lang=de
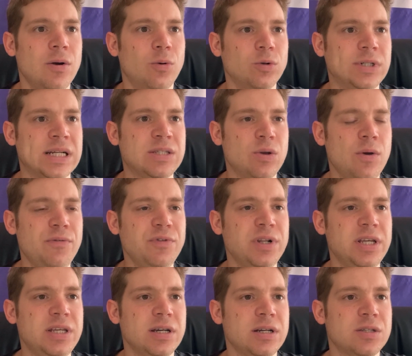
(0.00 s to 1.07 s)
und das
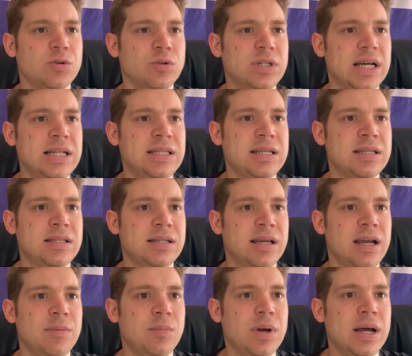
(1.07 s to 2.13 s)
öffentliche
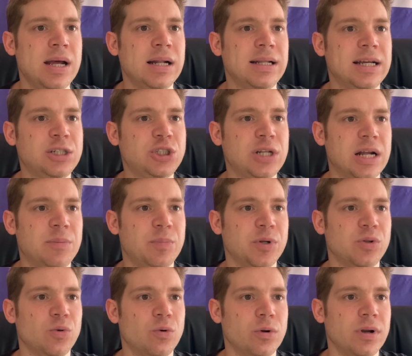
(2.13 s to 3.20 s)
Gesundheitssystem der Stadt
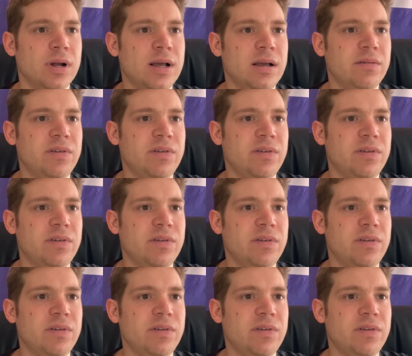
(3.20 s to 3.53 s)
bedrohen.